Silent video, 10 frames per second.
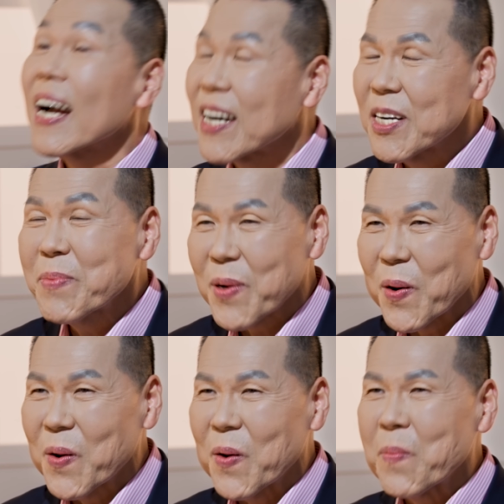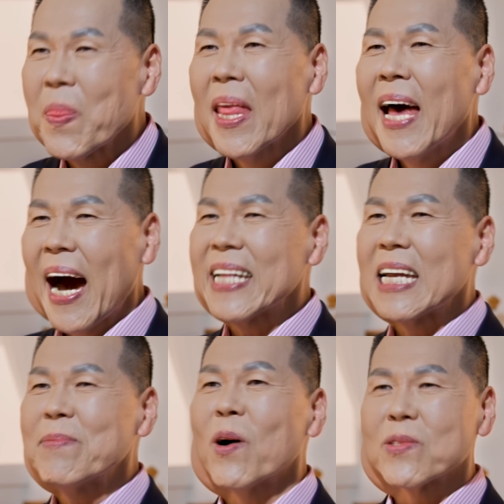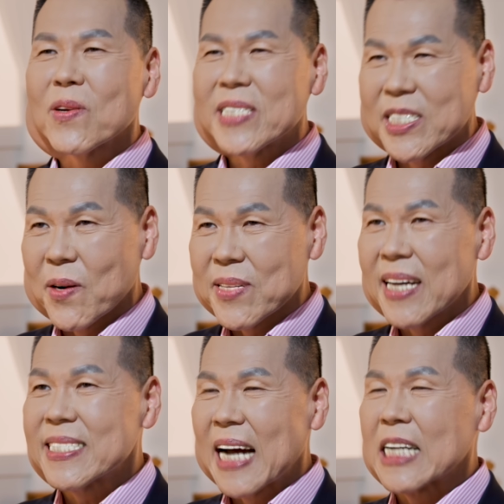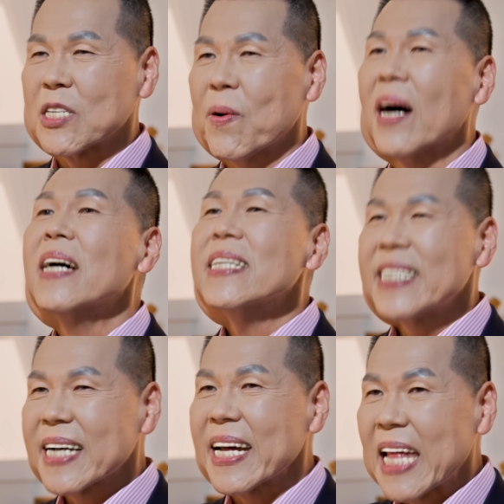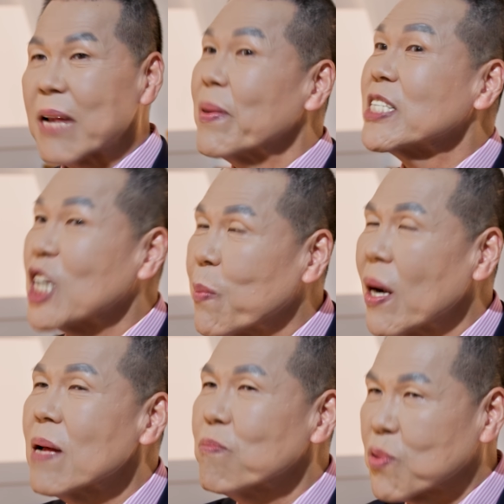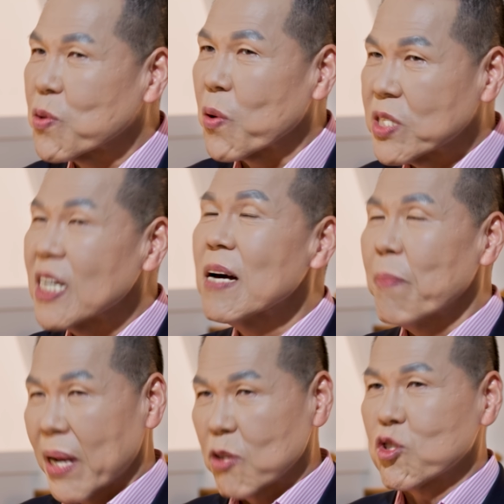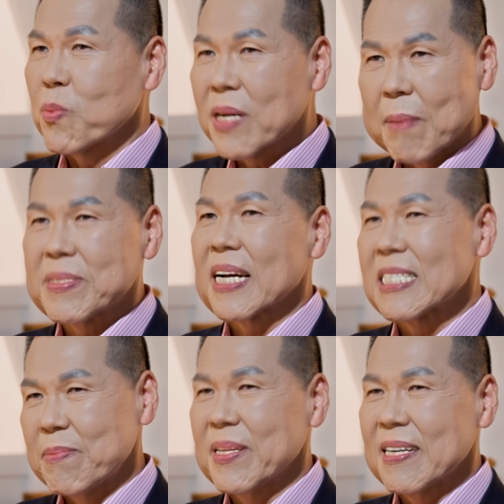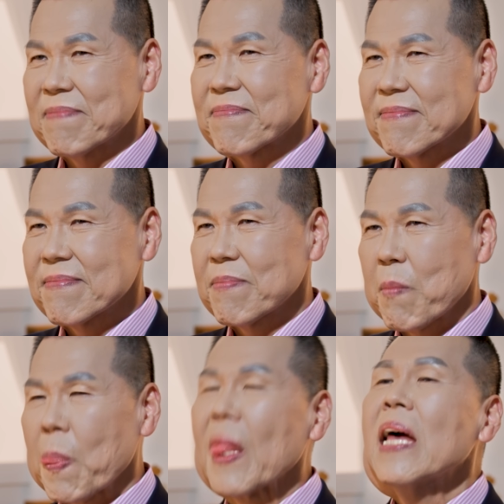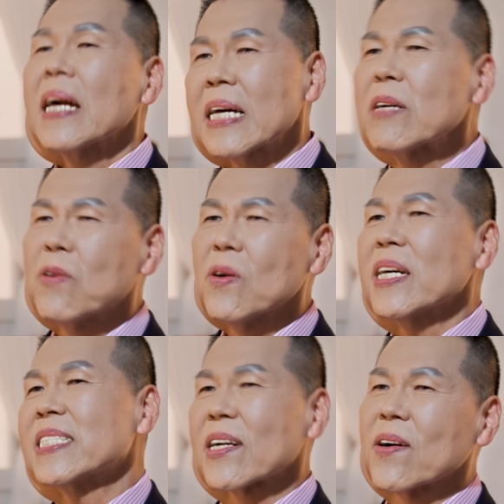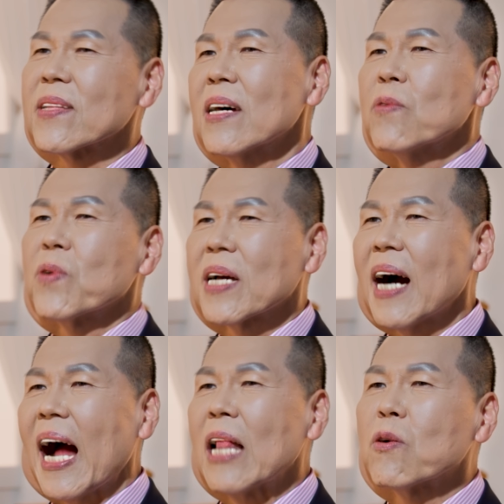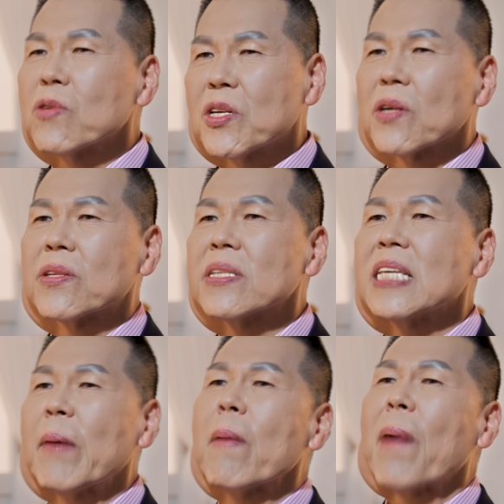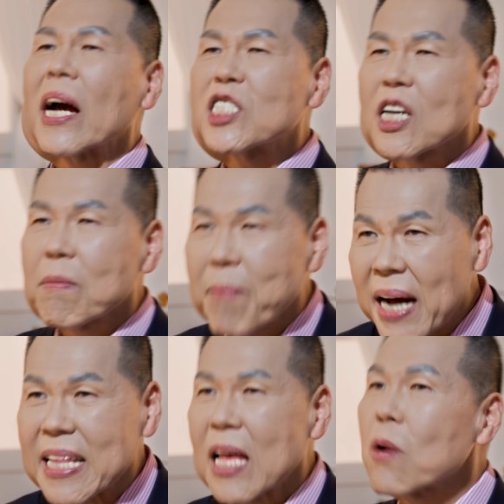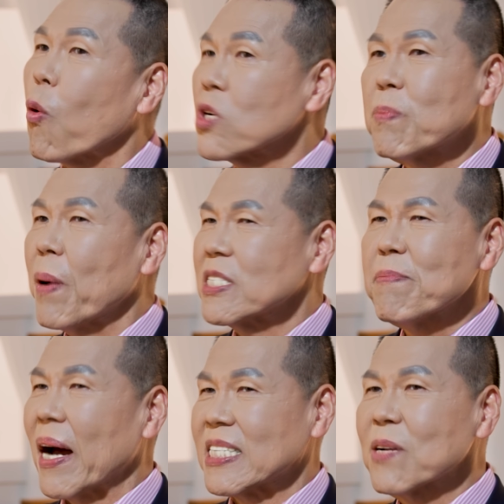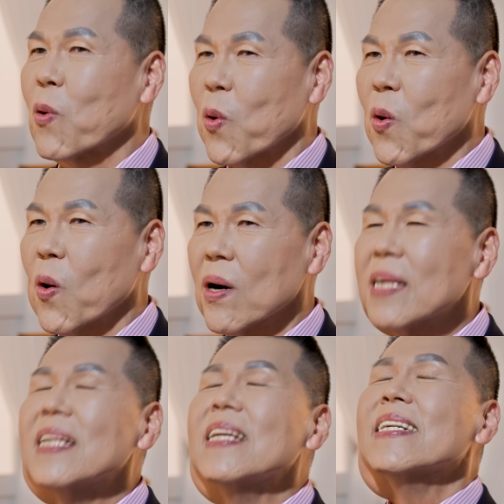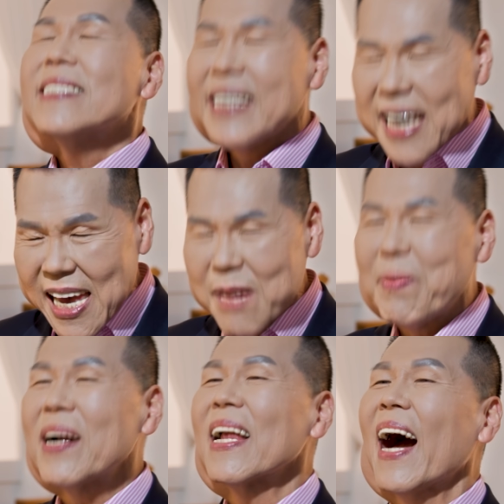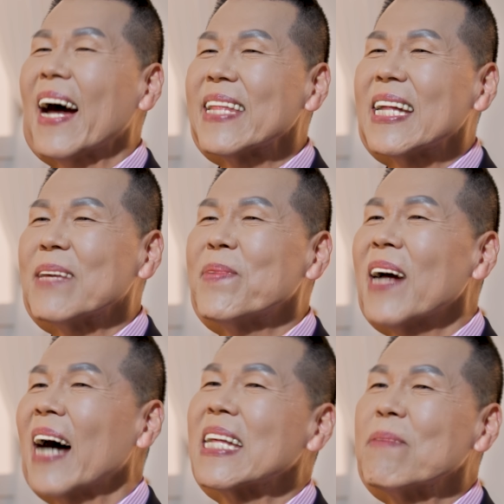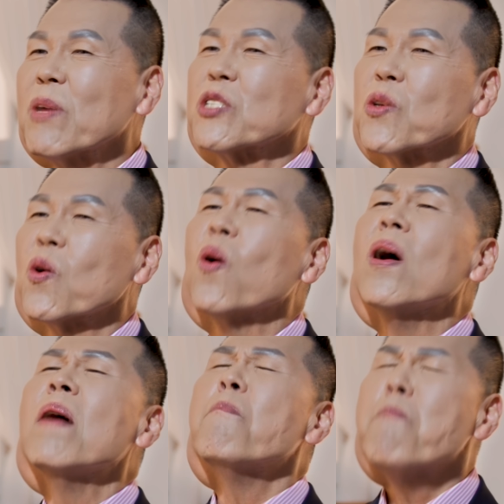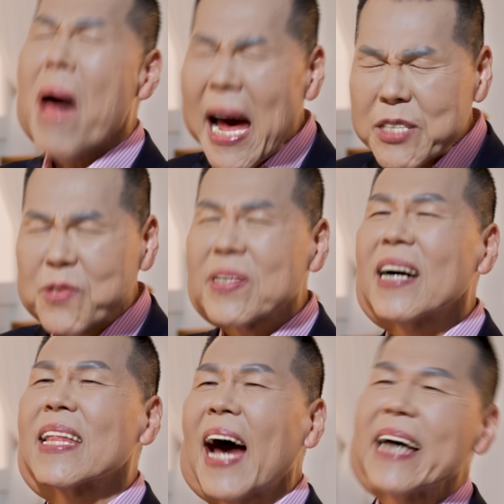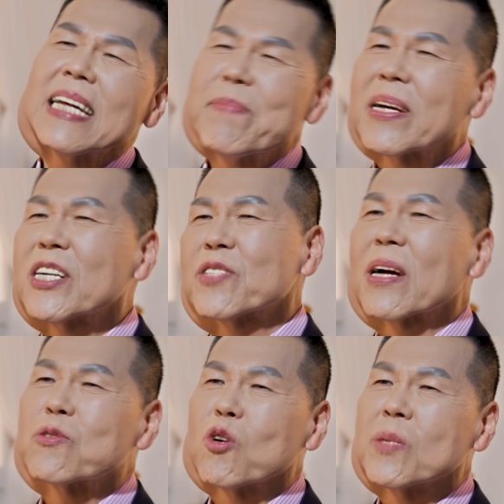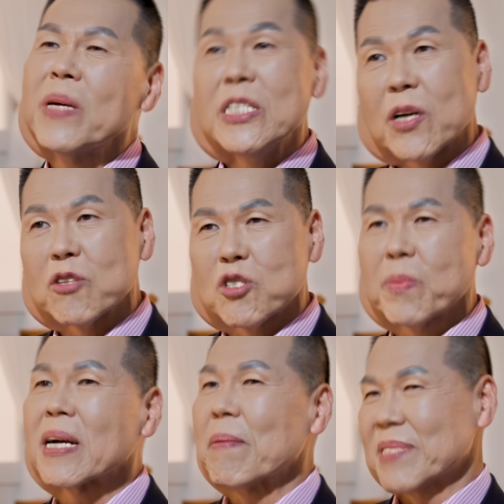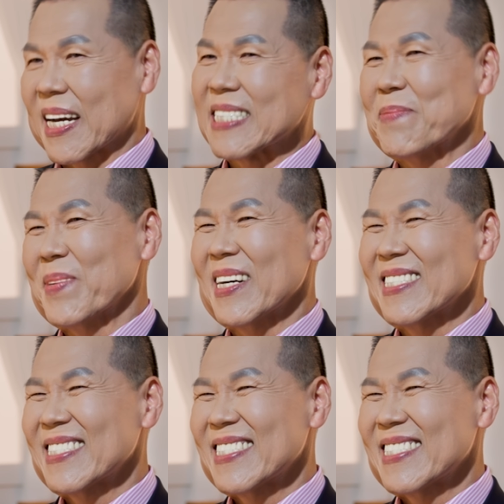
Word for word: 그러므로 하나님은 어떤 지정된 장소와 시간 안에만 제발 묶어놓지 말아주시면 감사하겠습니다. 그리고 이제껏 우리가 알고 들었던 예배 방식만 고집하지 마시고 제발 하나님을 하나님 되시도록 매 순간 하나님의 크신과 좋으심을 인정해 주시면 감사하겠습니다.